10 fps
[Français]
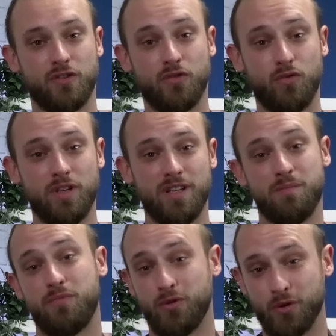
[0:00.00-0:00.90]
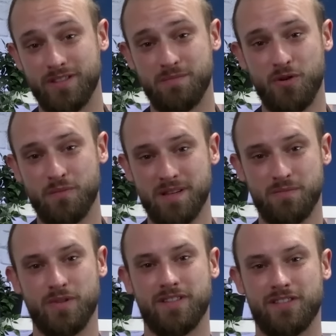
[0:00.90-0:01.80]
Je suis plutôt diplômé
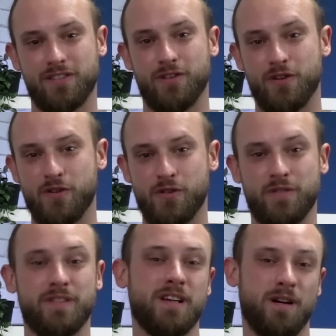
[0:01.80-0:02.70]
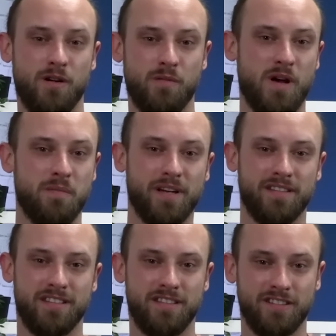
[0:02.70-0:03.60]
puisque dans ma
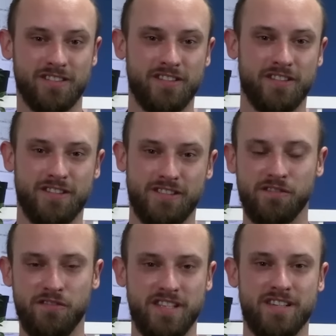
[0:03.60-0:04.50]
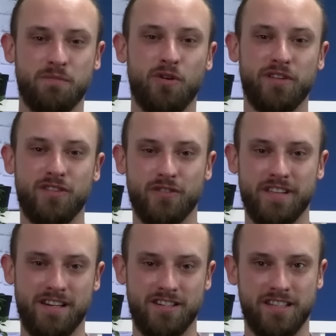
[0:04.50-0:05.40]
précédente euh, vie
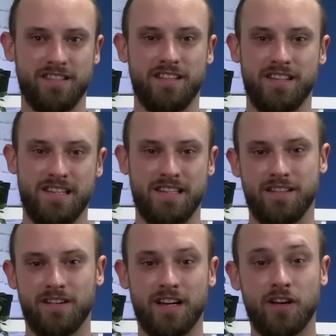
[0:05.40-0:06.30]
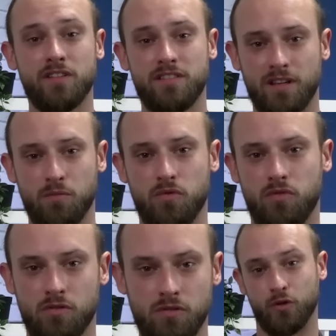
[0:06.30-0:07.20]
professionnelle, j'étais dans la grande
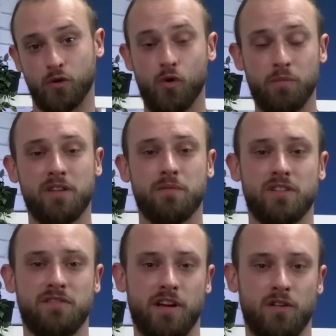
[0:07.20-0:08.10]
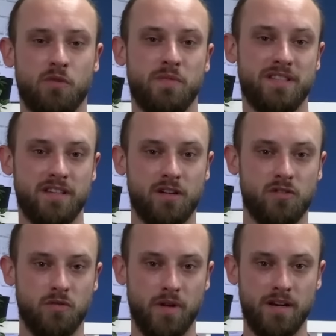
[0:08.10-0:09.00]
distribution, donc complètement différent de mon métier
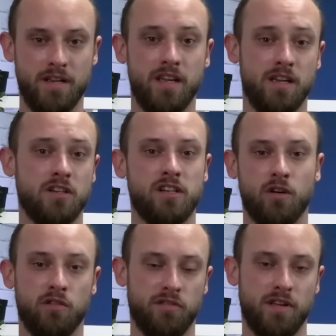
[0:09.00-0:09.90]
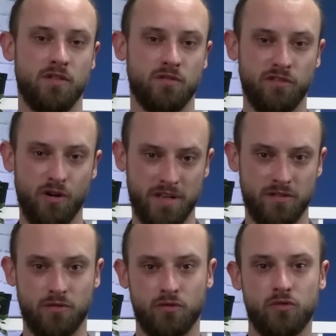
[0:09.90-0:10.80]
actuel et j'ai refait une
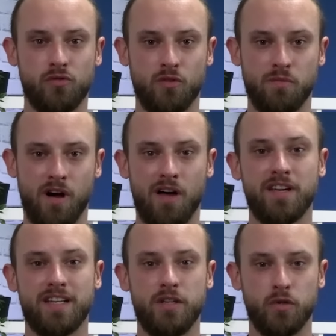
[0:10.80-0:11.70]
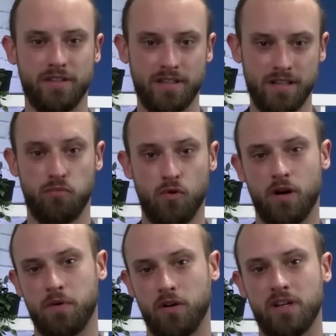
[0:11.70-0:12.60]
formation justement avec l'IET pour
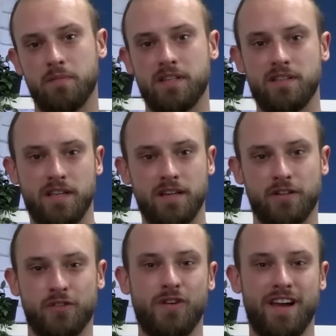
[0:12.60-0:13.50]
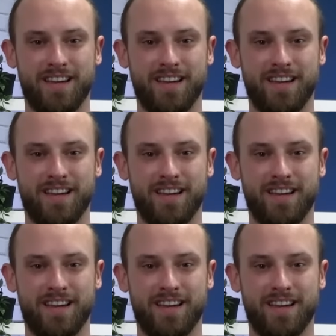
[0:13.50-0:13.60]
apprendre les métiers euh, de la